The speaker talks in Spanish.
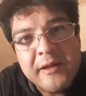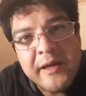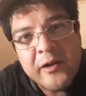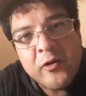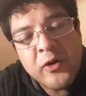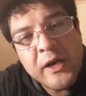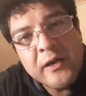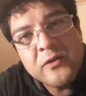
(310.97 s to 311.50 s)

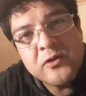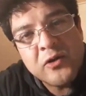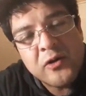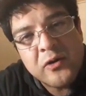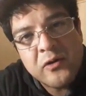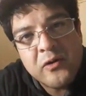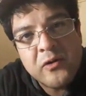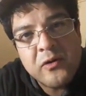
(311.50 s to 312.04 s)
de
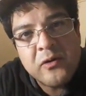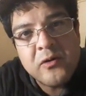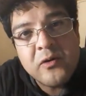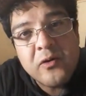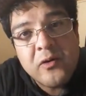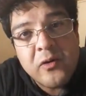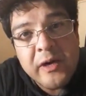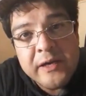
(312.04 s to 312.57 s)
conexión
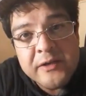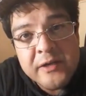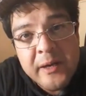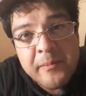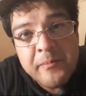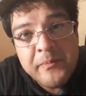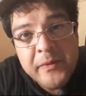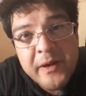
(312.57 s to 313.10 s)
con,
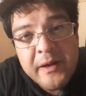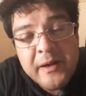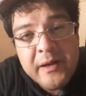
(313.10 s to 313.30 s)
Hashem